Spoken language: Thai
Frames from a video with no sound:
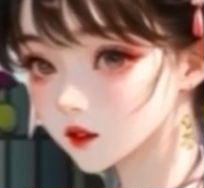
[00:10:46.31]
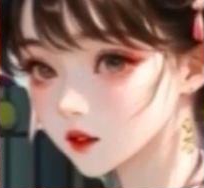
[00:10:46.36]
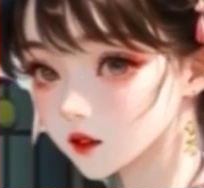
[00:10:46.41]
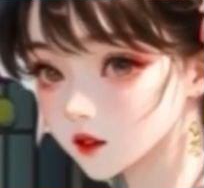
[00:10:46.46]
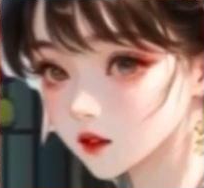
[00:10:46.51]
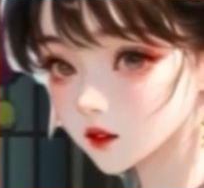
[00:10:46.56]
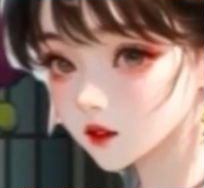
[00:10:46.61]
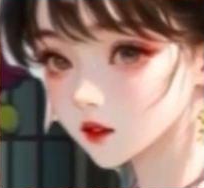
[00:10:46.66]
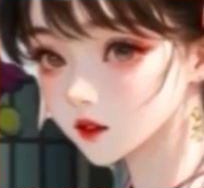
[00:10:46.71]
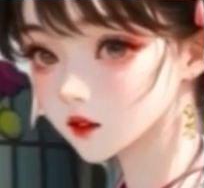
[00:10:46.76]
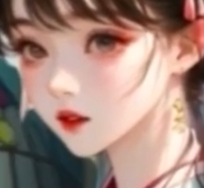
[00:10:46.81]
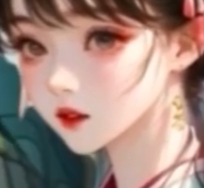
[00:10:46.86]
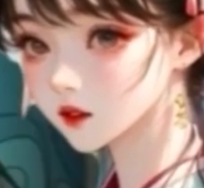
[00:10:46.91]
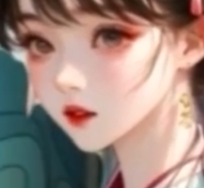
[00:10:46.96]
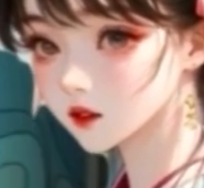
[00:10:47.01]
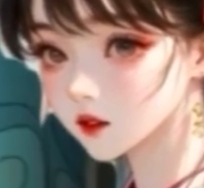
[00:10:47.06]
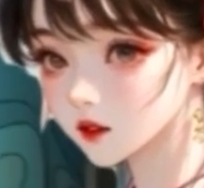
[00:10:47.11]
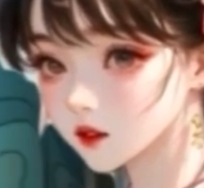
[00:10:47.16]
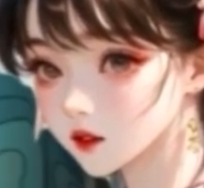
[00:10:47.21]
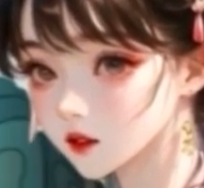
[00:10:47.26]
กล่าวอีกไหน
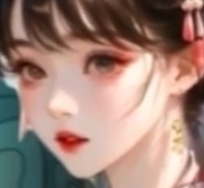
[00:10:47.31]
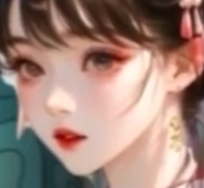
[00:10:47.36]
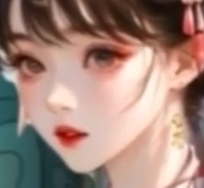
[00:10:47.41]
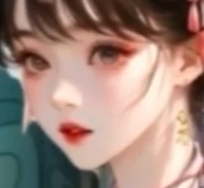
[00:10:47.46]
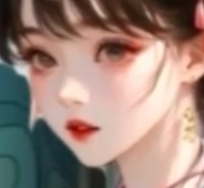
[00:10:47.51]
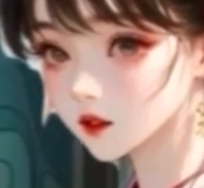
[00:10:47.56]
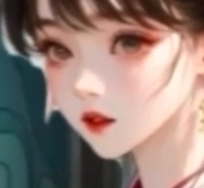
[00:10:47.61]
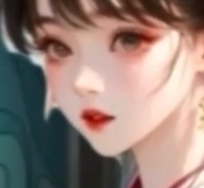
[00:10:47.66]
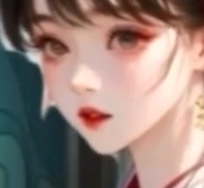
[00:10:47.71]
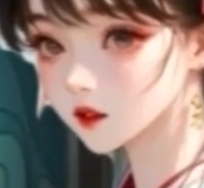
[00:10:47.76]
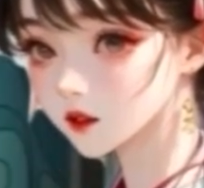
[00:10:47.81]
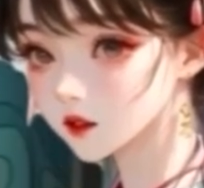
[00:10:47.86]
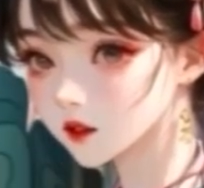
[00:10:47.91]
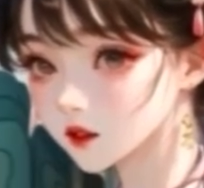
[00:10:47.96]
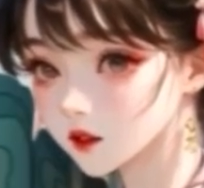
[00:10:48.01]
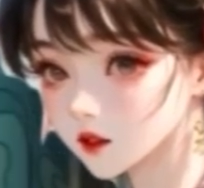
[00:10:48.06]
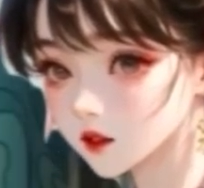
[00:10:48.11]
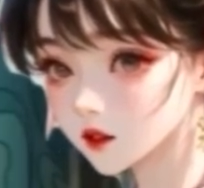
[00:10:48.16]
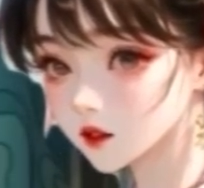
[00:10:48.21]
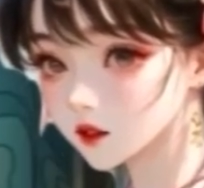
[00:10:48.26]
ก็คือเขาจะ
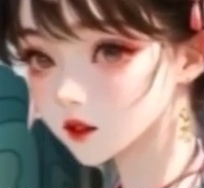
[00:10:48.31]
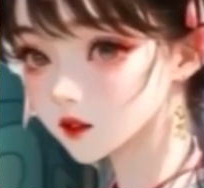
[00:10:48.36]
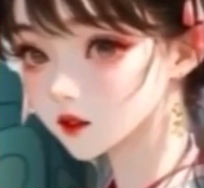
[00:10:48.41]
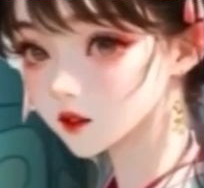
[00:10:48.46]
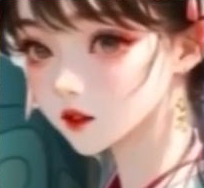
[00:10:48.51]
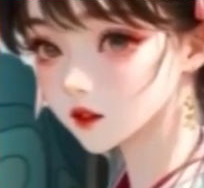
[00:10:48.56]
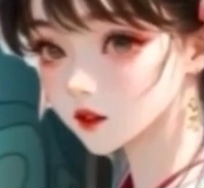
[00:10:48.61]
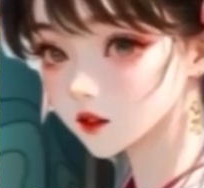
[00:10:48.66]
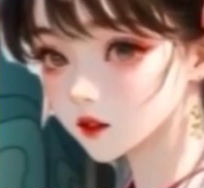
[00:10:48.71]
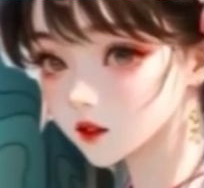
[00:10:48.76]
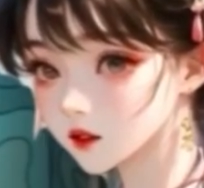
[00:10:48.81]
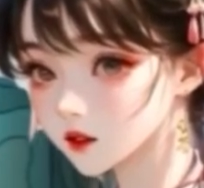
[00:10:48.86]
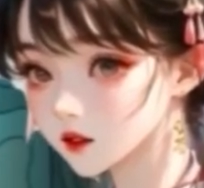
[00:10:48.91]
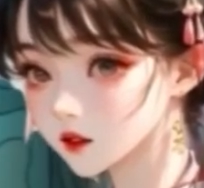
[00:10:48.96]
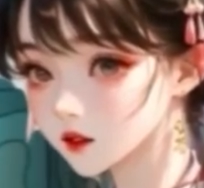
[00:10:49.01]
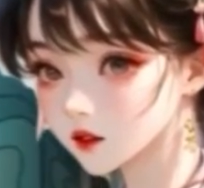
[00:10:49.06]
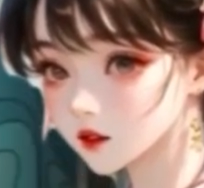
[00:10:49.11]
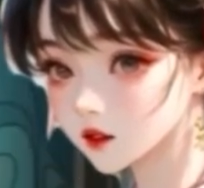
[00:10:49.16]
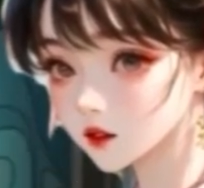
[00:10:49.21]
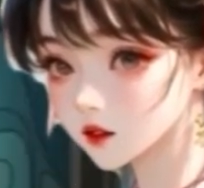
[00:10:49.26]
ปล่อยผู้เป็นเพียนก
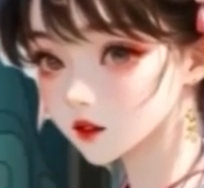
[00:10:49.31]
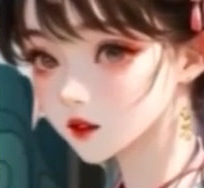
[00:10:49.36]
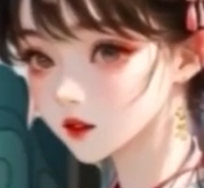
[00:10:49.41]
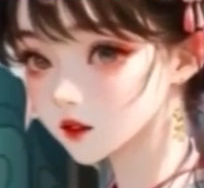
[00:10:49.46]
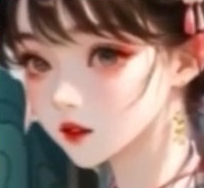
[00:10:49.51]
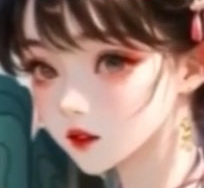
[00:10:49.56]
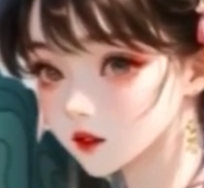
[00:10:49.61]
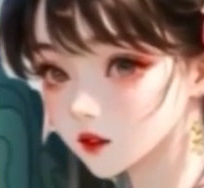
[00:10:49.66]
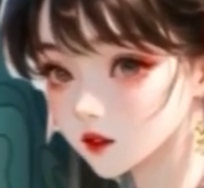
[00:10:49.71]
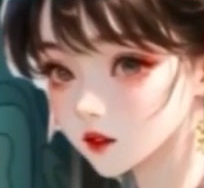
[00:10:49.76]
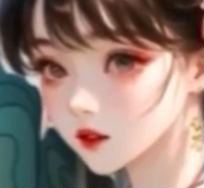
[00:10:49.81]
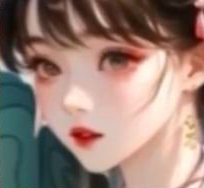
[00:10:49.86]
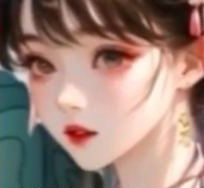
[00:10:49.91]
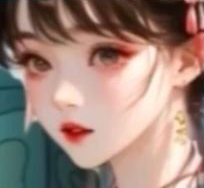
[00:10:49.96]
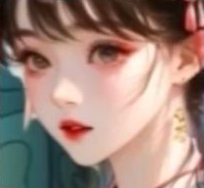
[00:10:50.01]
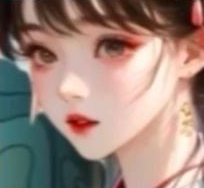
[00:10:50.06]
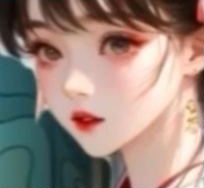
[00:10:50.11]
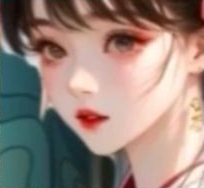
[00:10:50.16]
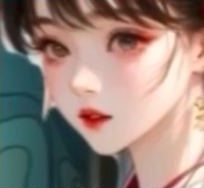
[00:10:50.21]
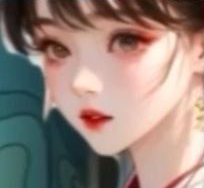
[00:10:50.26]
องสามสำนักเซียน
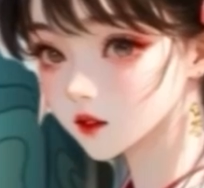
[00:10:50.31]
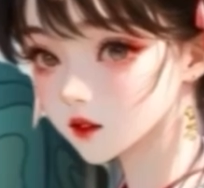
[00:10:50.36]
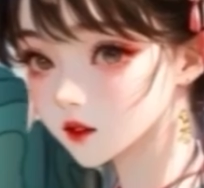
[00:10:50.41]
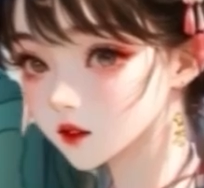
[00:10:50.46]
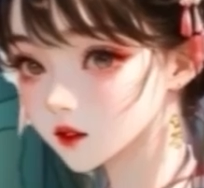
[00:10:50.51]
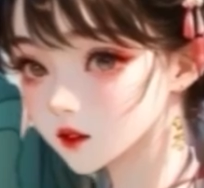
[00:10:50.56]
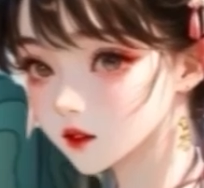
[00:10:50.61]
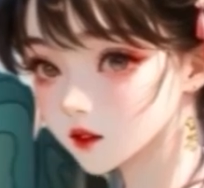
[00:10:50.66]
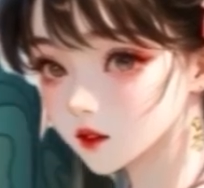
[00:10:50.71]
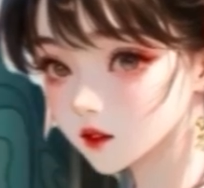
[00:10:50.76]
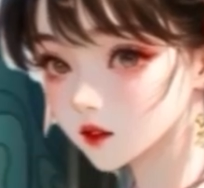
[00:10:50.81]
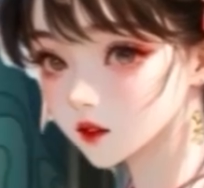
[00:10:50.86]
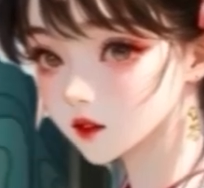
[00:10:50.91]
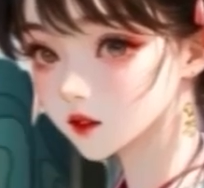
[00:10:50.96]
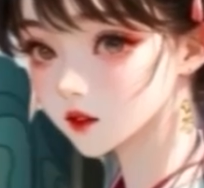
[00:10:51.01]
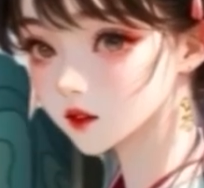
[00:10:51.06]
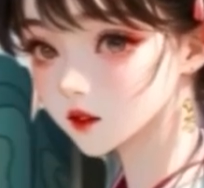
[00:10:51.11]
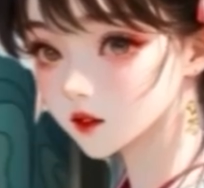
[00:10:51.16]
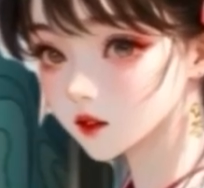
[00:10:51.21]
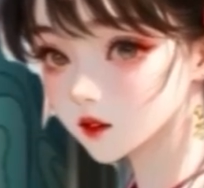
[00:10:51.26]
ใหญ่แห่งหลิง
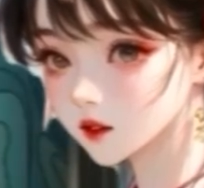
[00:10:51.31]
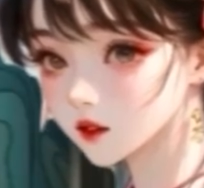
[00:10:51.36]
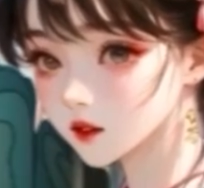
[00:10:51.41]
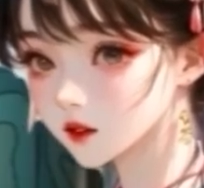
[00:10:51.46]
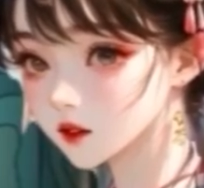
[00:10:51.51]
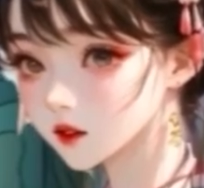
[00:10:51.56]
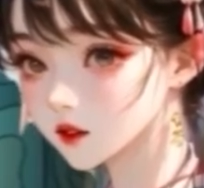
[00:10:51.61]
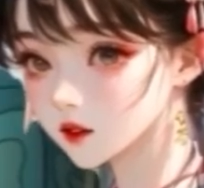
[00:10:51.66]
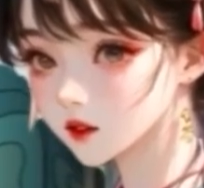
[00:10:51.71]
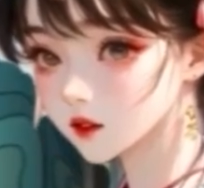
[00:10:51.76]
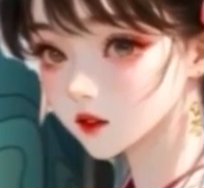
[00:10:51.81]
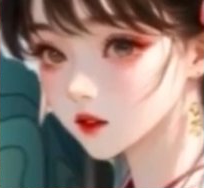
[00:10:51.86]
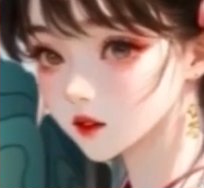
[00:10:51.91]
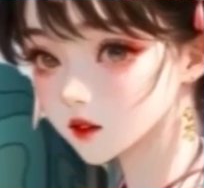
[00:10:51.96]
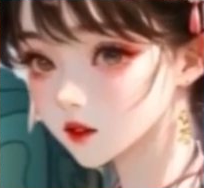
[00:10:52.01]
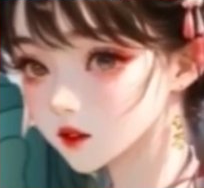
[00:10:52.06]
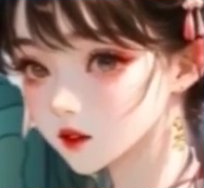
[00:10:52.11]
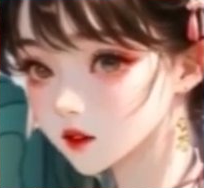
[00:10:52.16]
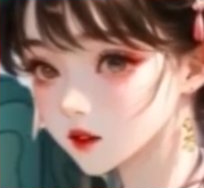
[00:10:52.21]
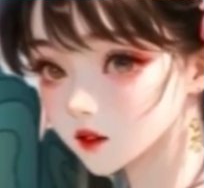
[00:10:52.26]
โจไป แต่
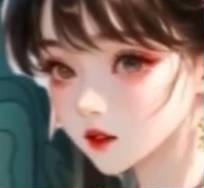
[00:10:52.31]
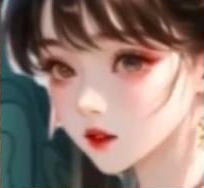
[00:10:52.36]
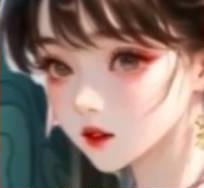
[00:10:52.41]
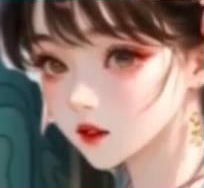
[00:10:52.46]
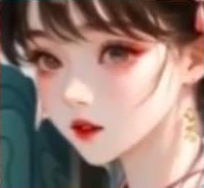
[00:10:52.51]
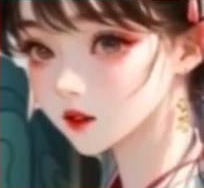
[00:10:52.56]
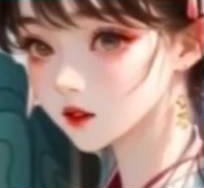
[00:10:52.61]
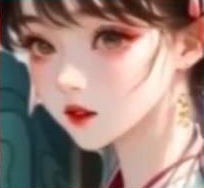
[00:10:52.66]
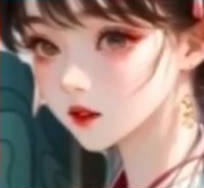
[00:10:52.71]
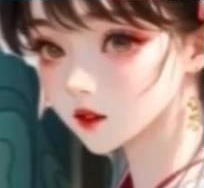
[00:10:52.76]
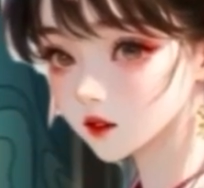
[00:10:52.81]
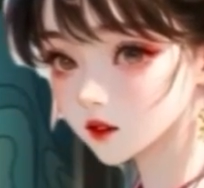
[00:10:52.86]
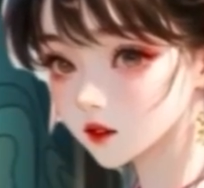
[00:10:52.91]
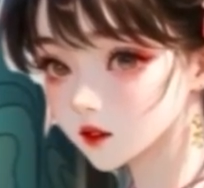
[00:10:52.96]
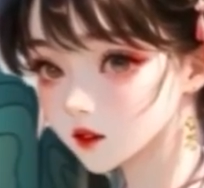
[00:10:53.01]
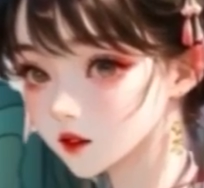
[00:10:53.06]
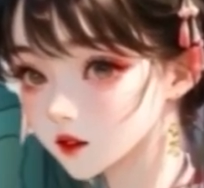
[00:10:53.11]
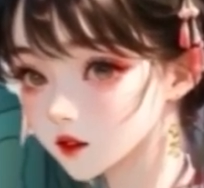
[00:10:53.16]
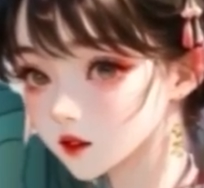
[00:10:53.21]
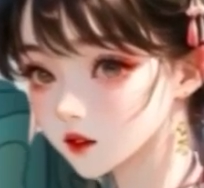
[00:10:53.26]
แลกกับลูกหลาน
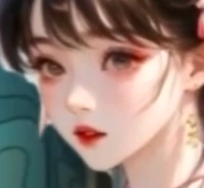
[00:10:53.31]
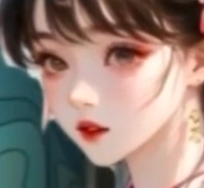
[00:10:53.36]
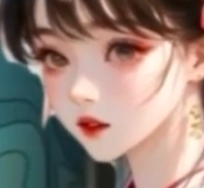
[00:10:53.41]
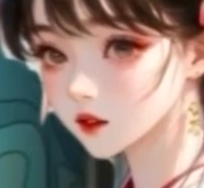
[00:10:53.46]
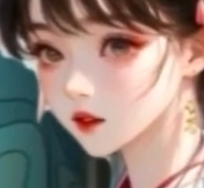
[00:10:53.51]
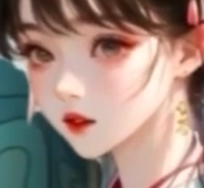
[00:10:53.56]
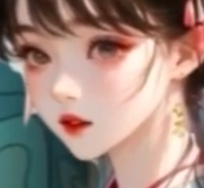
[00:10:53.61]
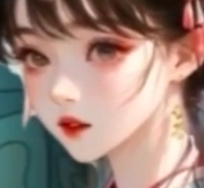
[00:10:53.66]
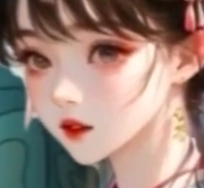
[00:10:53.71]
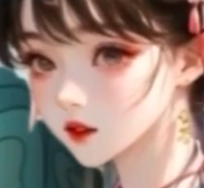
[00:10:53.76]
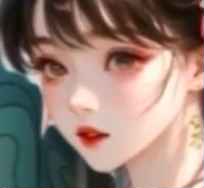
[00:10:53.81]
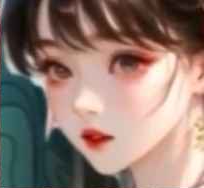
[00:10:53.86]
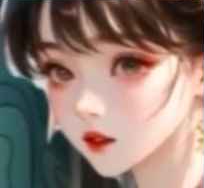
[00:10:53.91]
ผู้นั้นของเขา